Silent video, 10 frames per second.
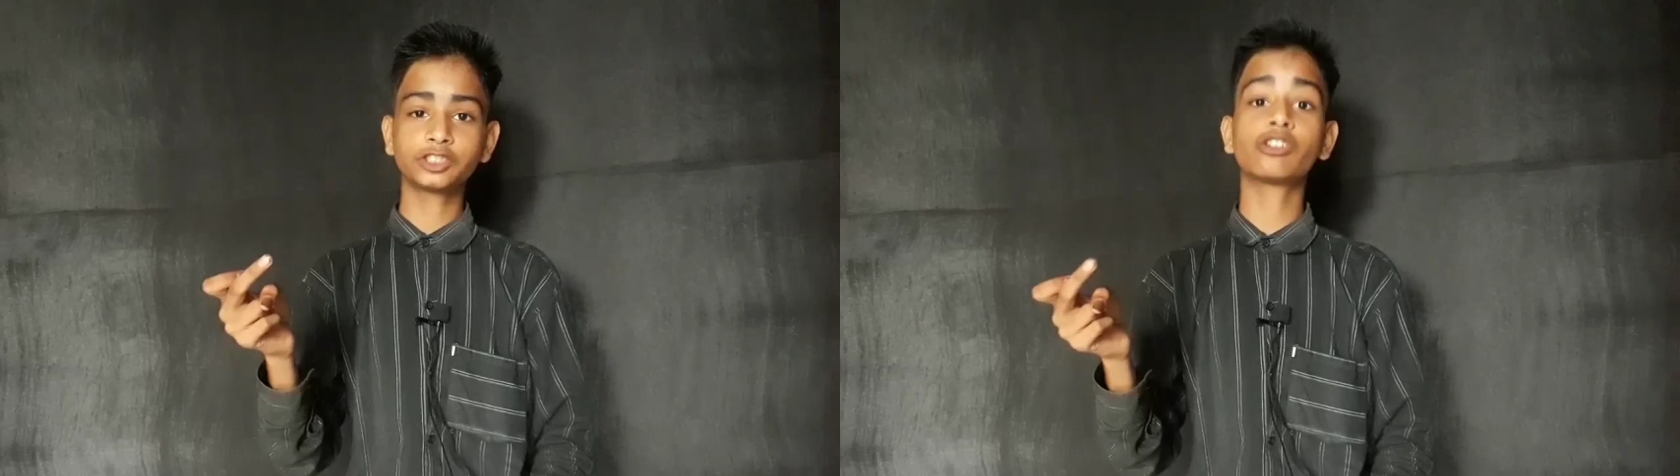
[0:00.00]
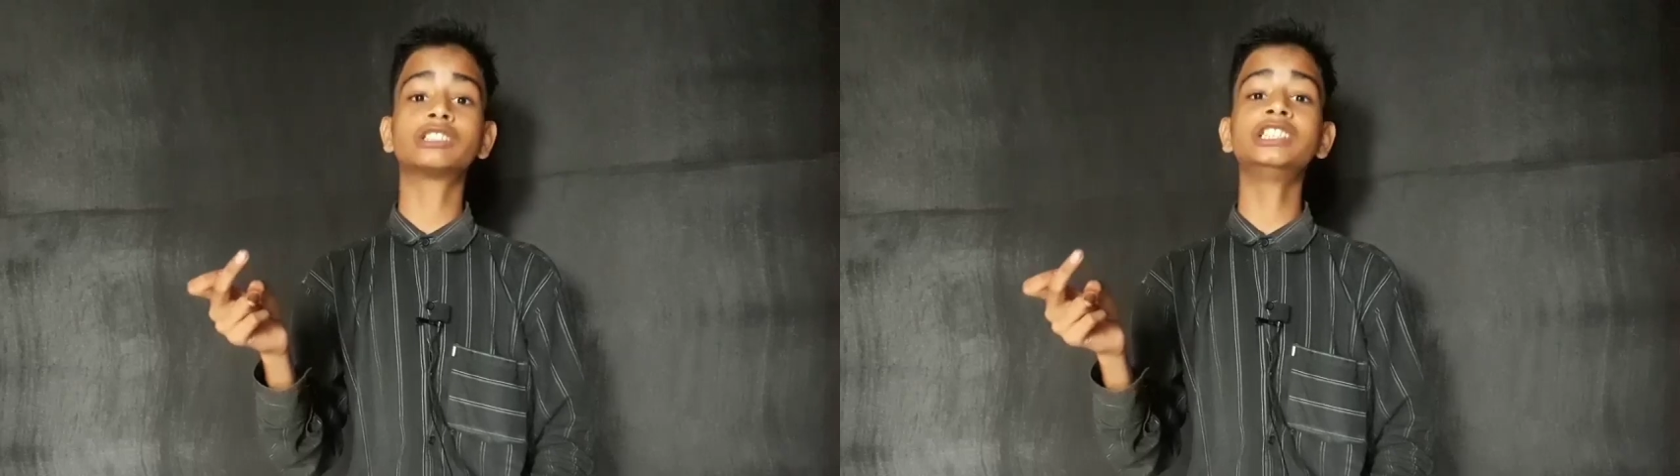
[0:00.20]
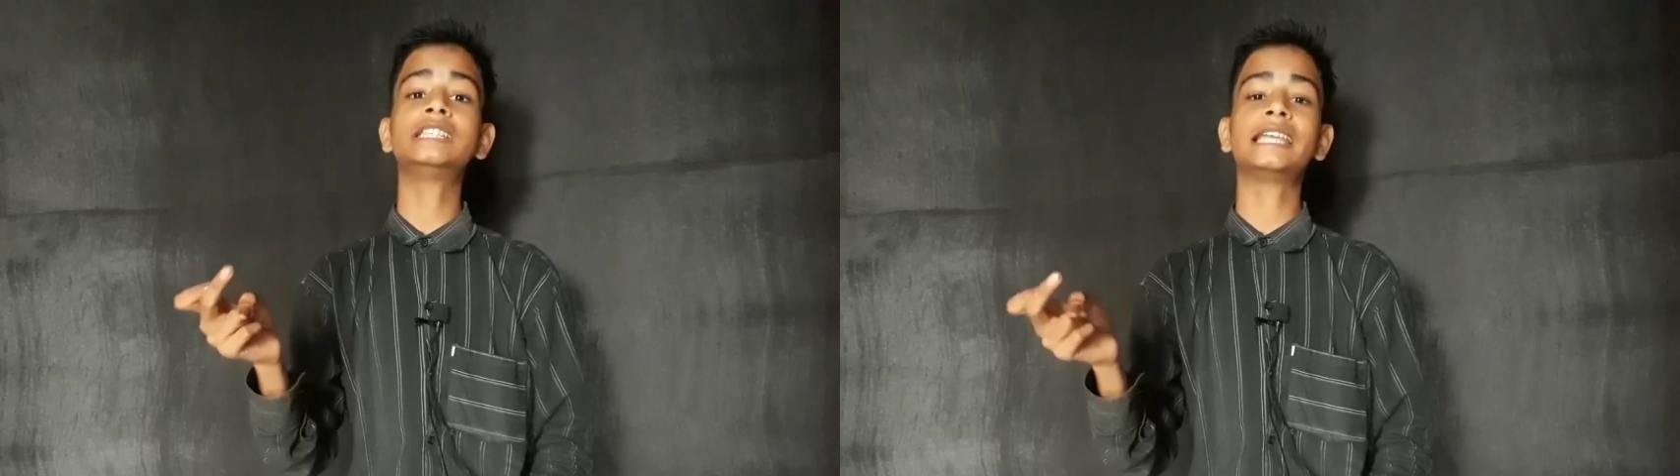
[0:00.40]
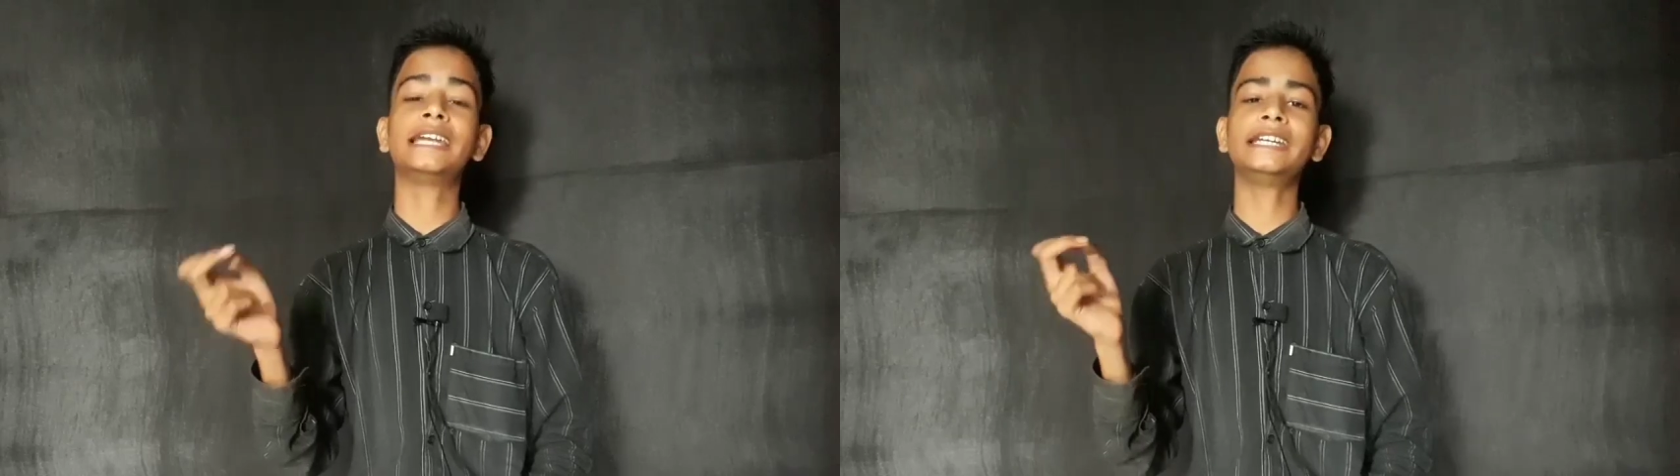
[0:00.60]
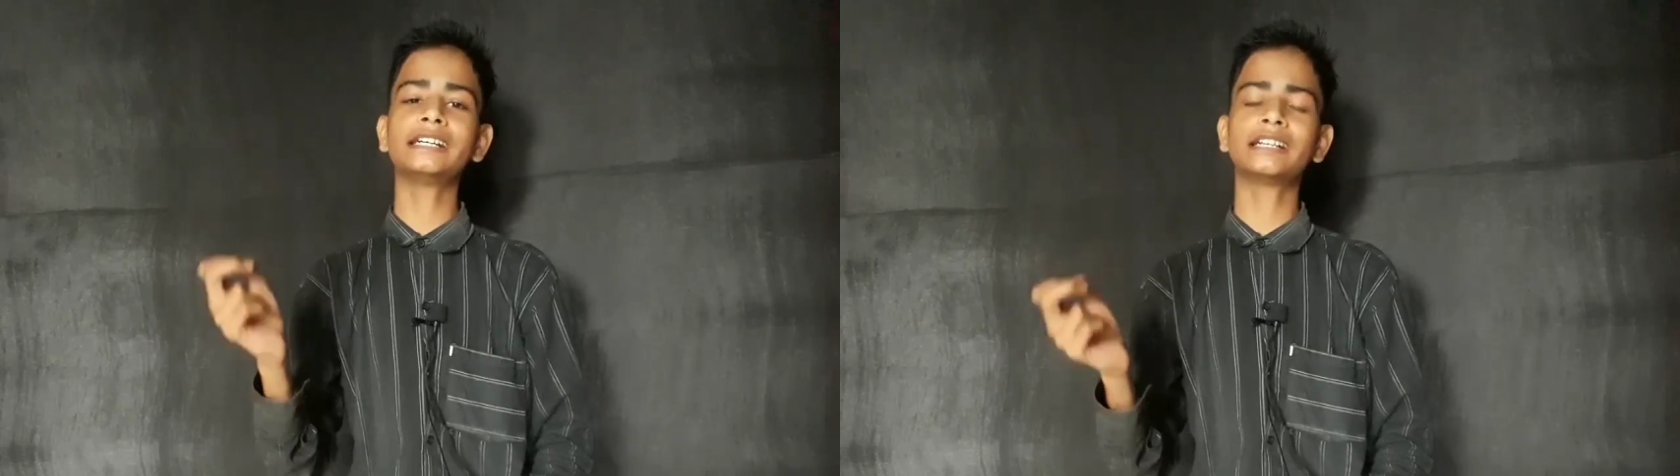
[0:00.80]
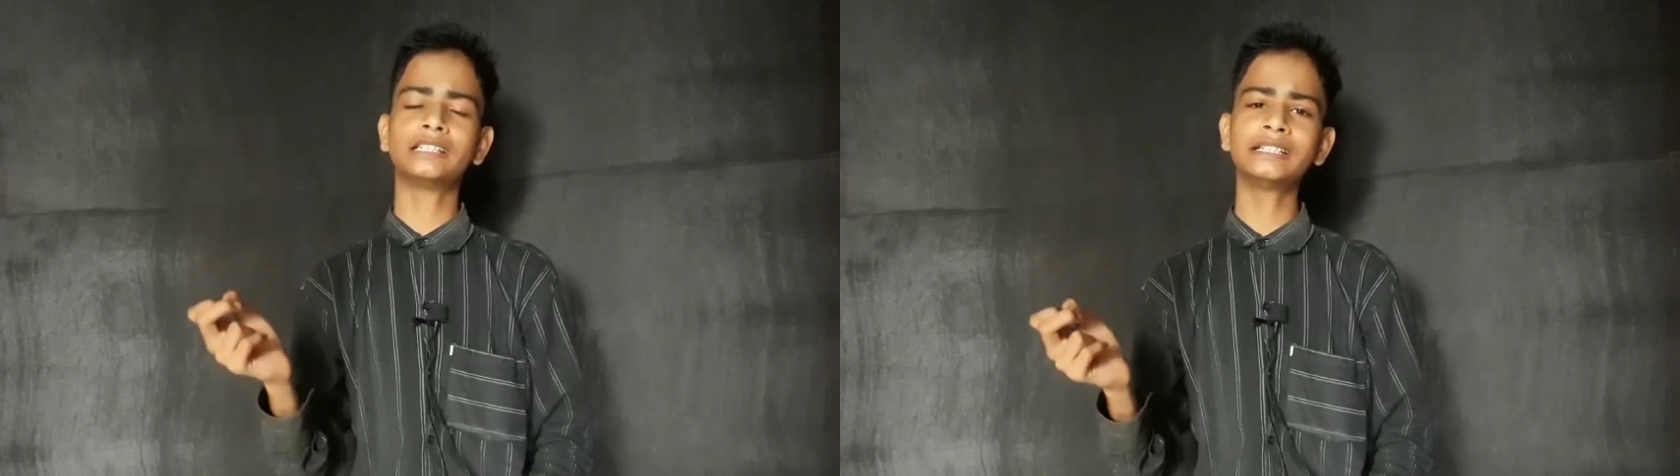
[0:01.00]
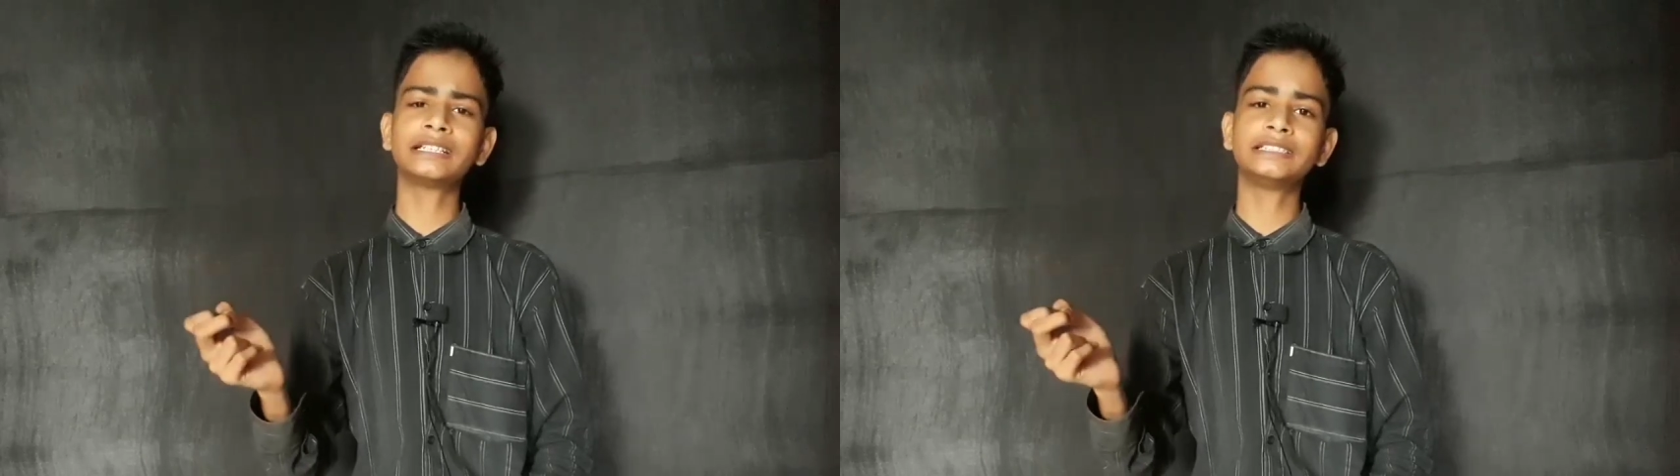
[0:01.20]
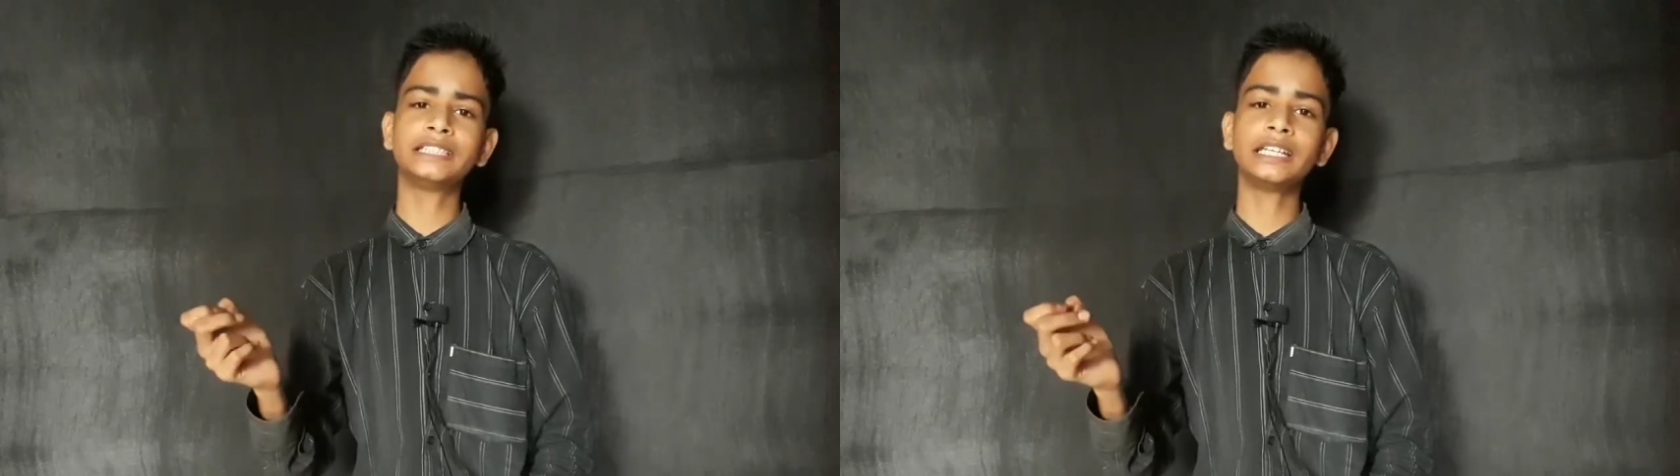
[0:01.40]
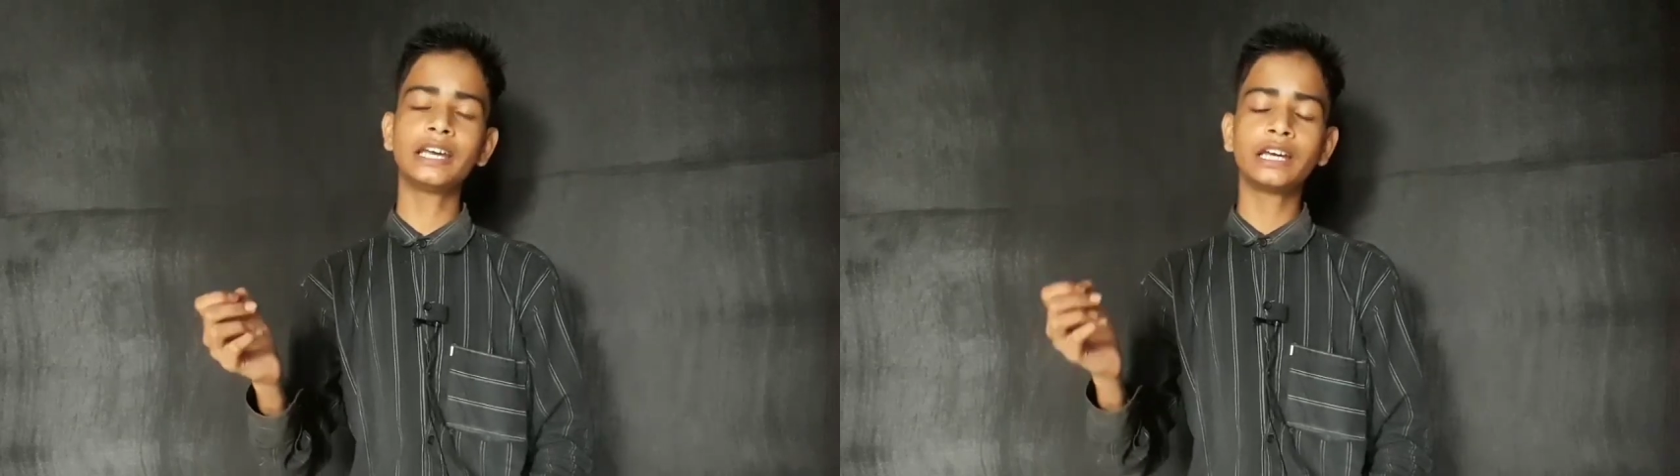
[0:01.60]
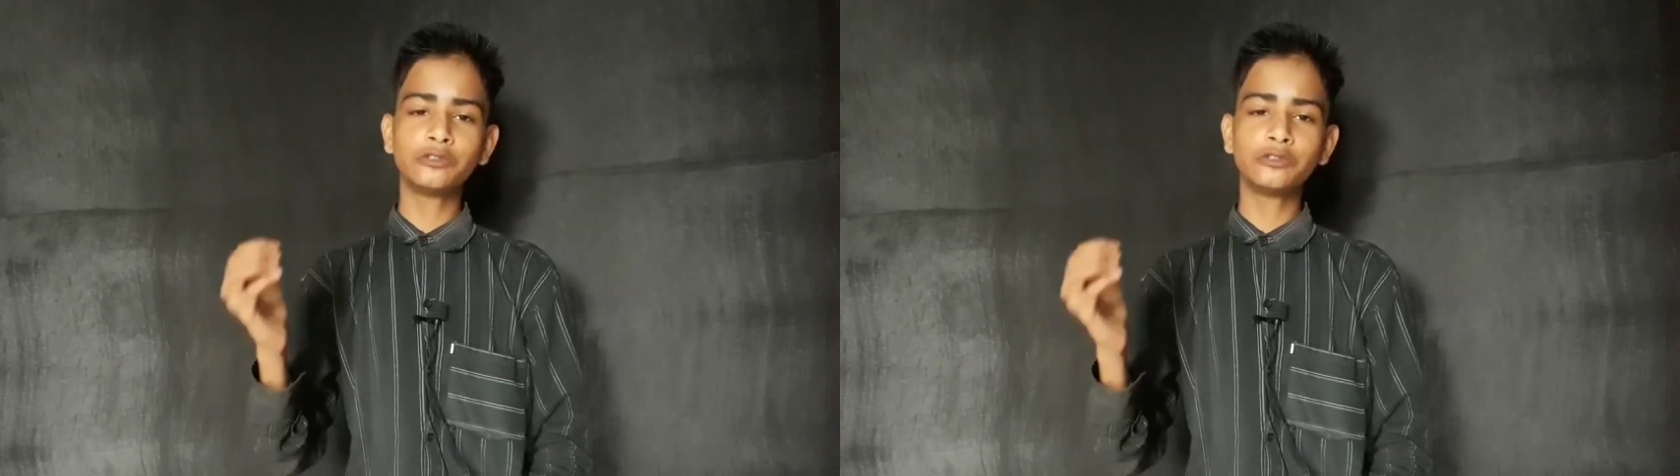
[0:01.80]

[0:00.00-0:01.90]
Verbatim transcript: सुरक्षित लैंडिंग करने के लिए